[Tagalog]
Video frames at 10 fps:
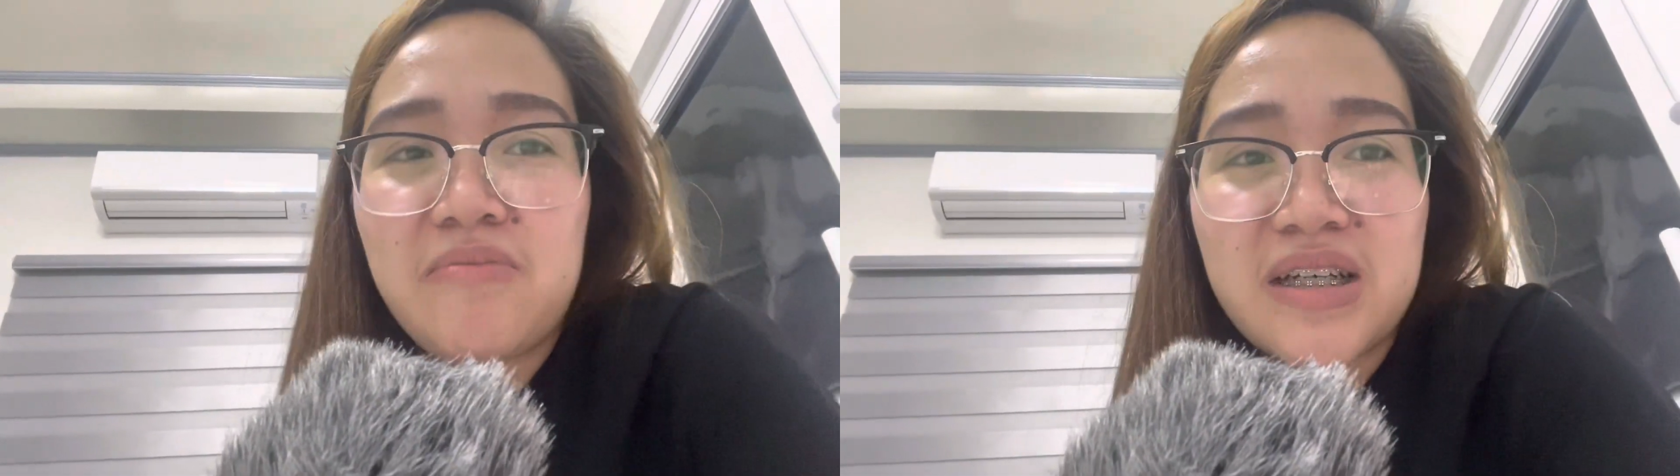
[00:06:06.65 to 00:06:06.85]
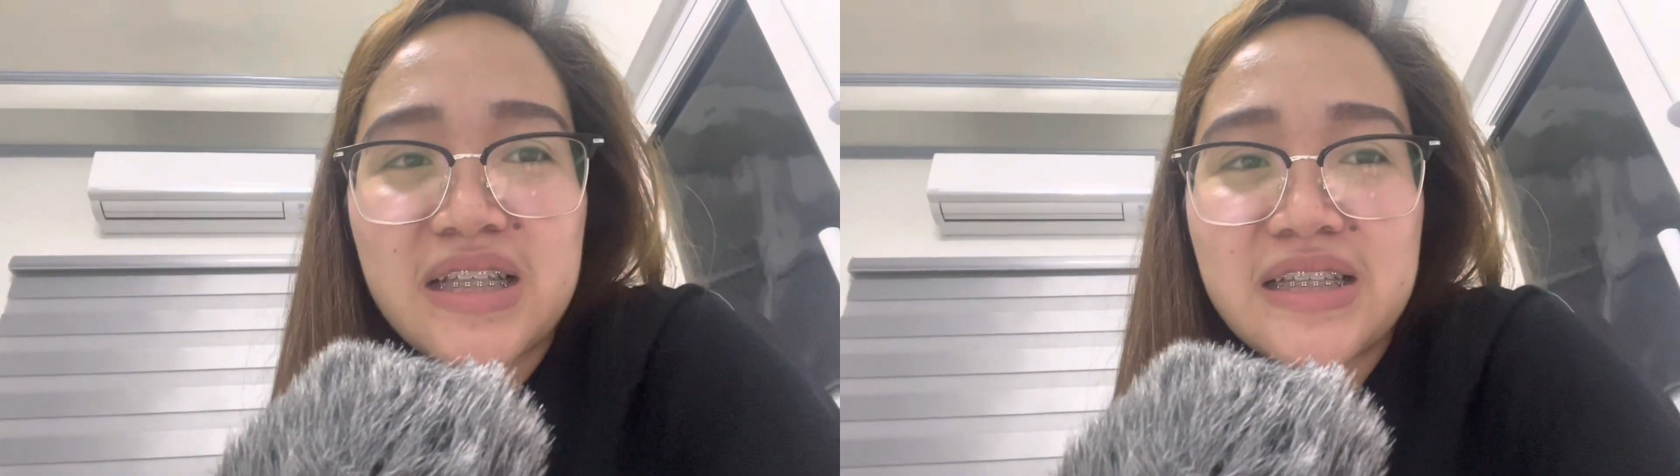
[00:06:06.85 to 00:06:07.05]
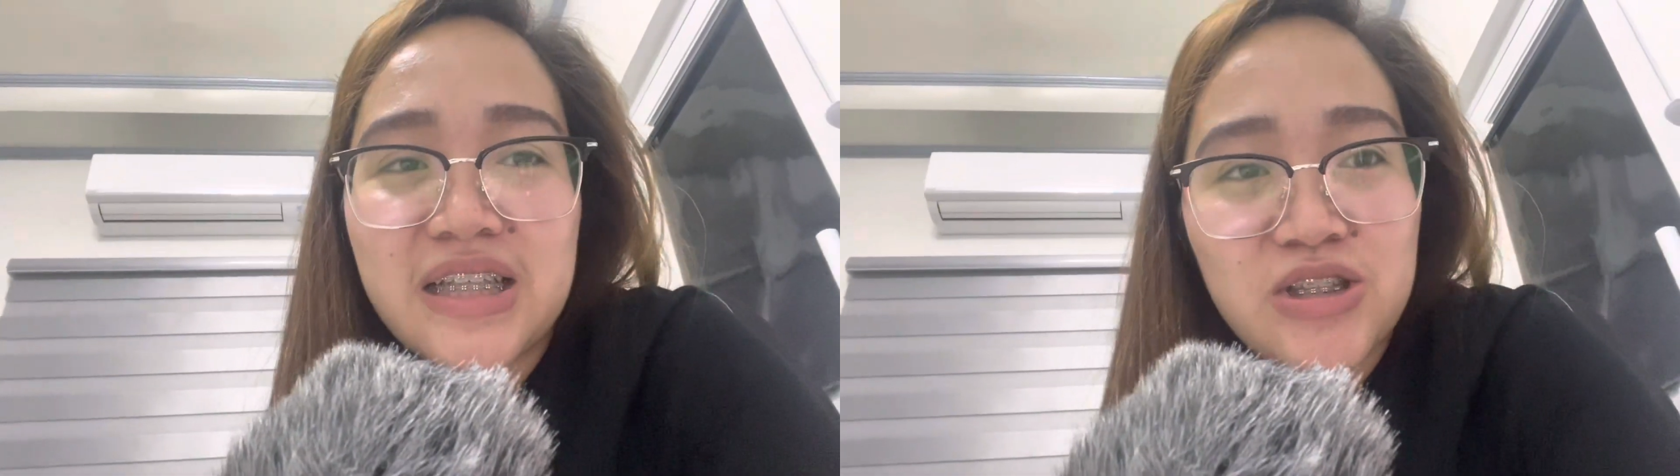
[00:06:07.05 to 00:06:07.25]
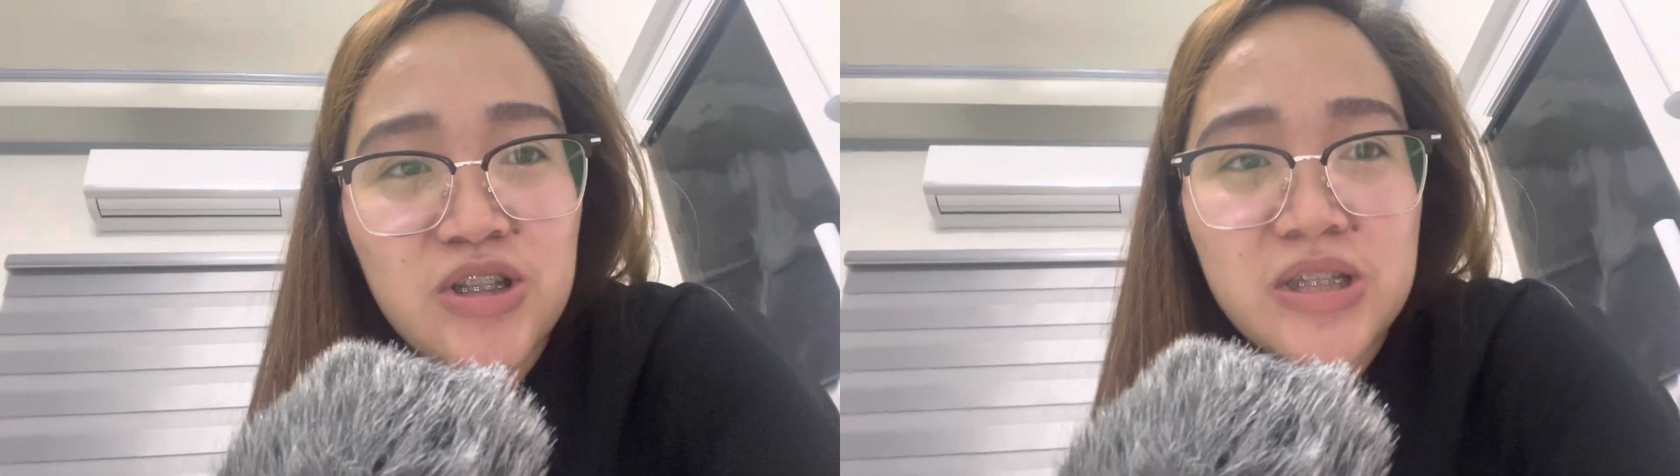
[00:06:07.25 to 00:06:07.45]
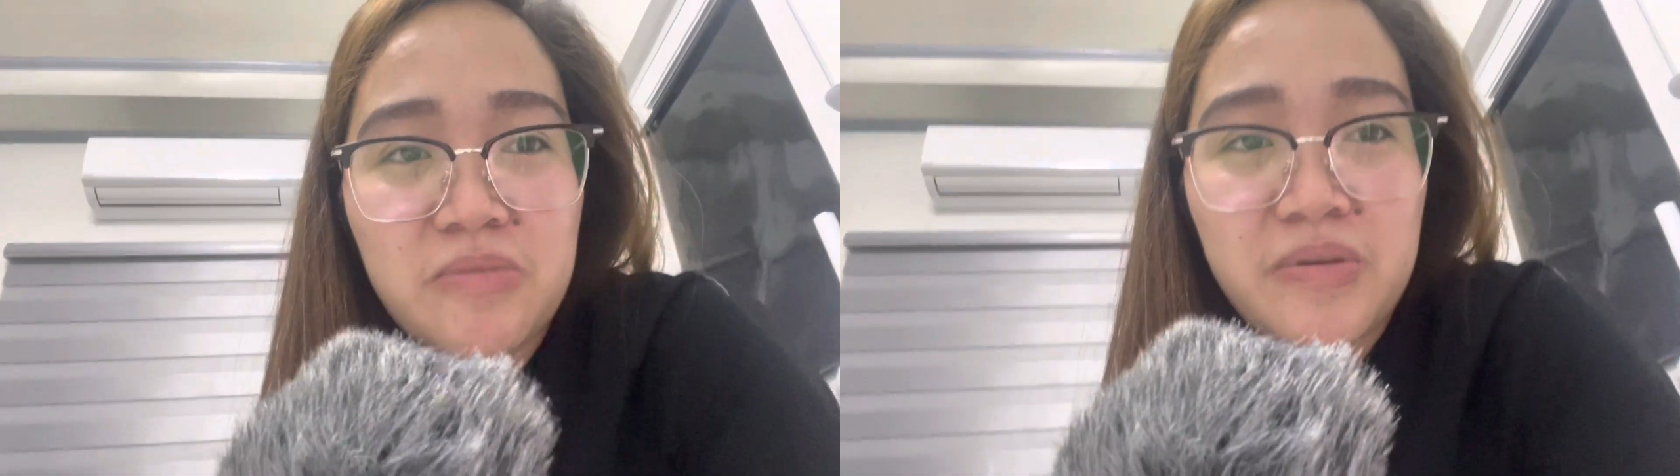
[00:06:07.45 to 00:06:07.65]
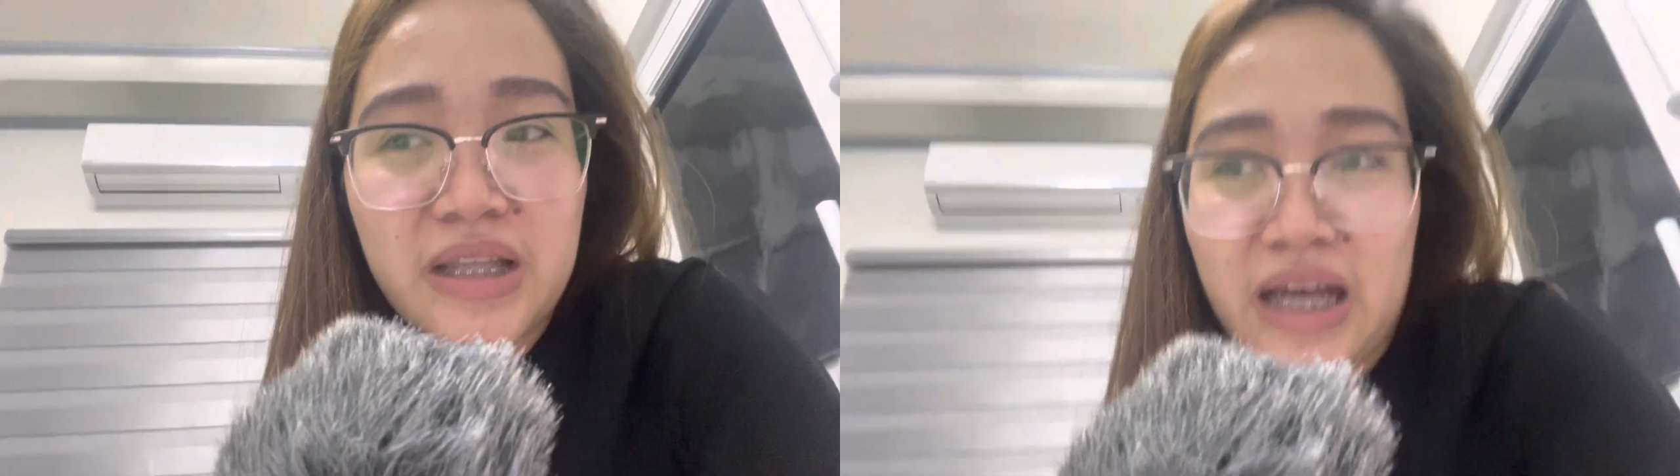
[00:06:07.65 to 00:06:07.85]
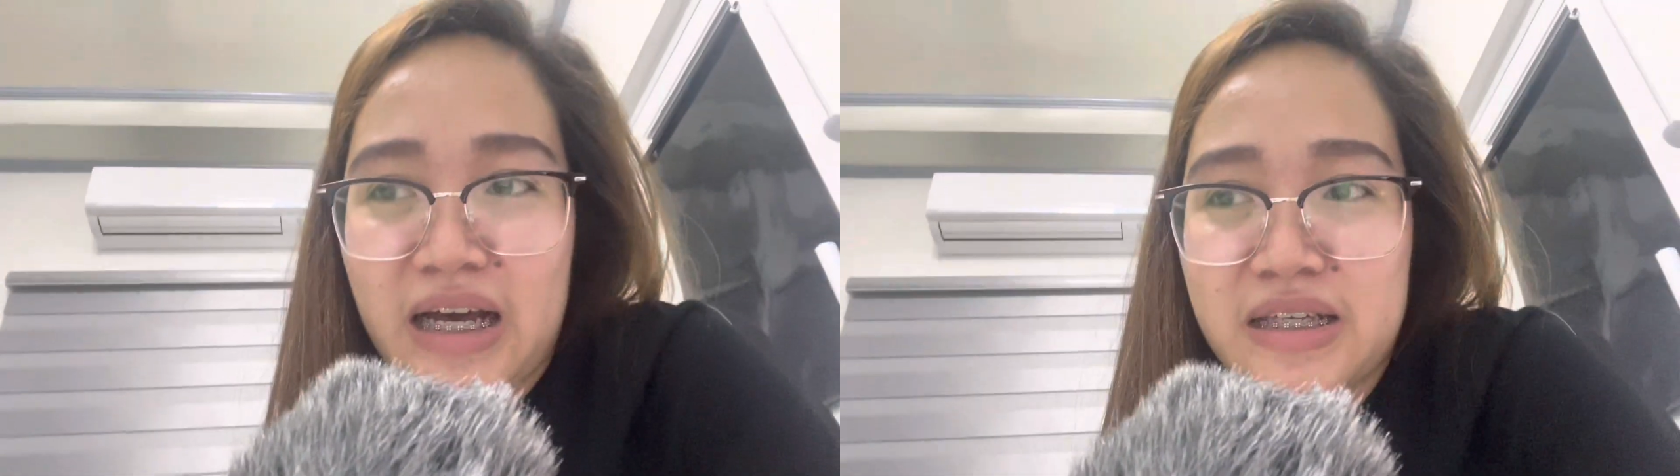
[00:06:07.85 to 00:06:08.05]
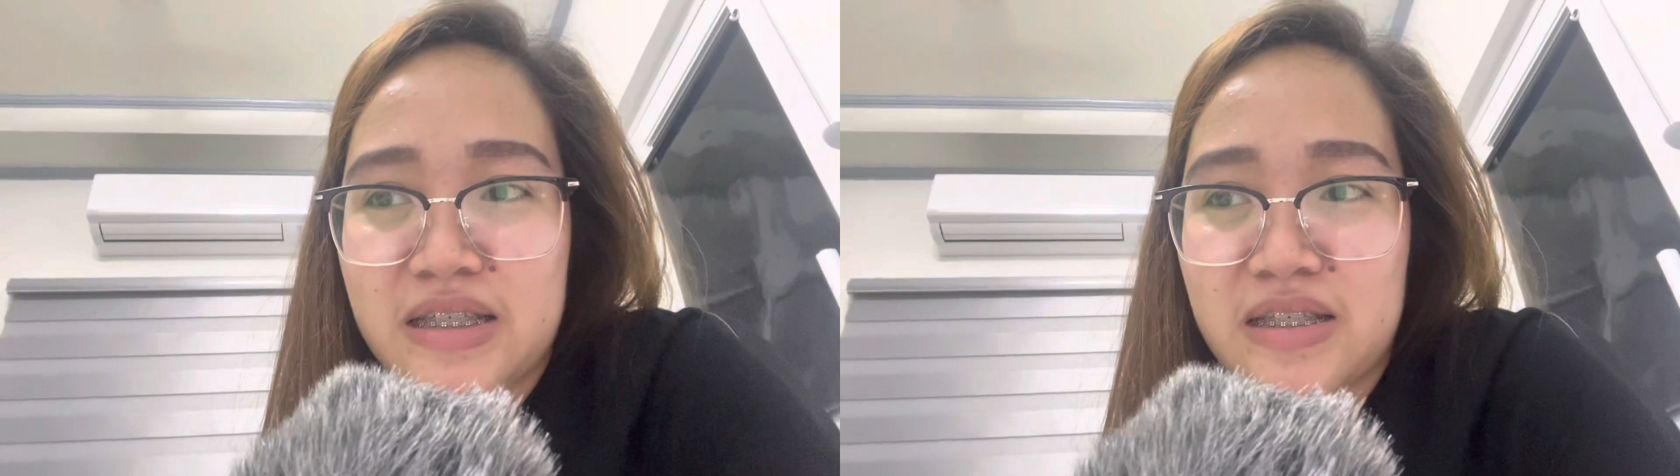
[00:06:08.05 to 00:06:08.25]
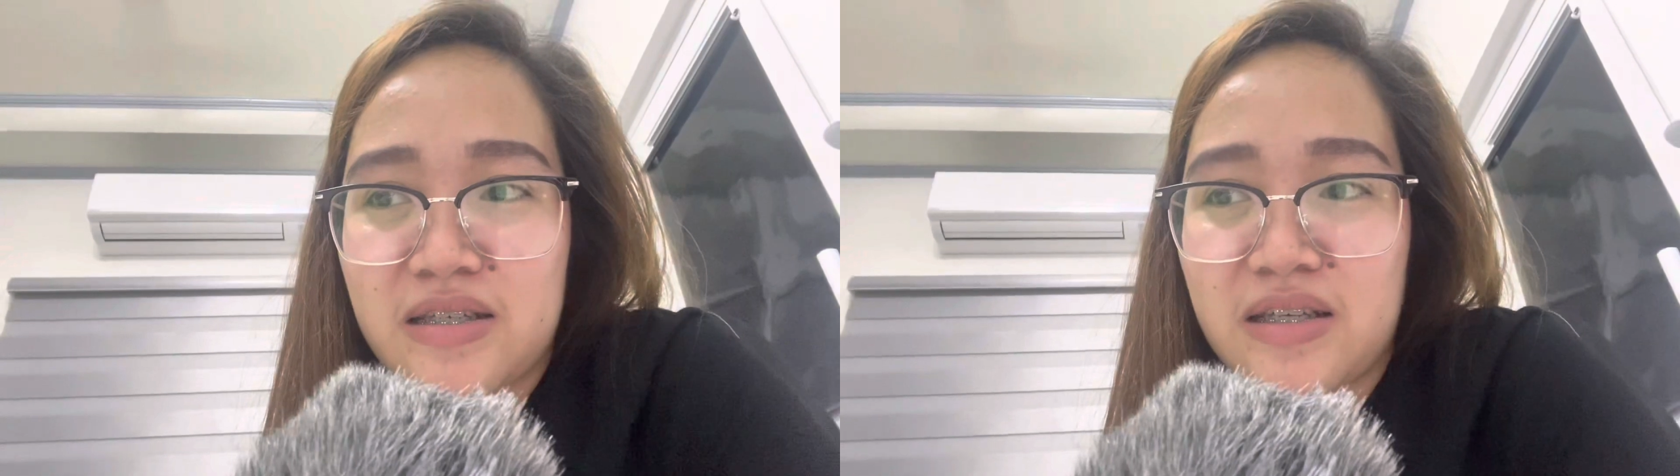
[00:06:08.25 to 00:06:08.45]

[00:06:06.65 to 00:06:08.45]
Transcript: maging teacher sa Pinas?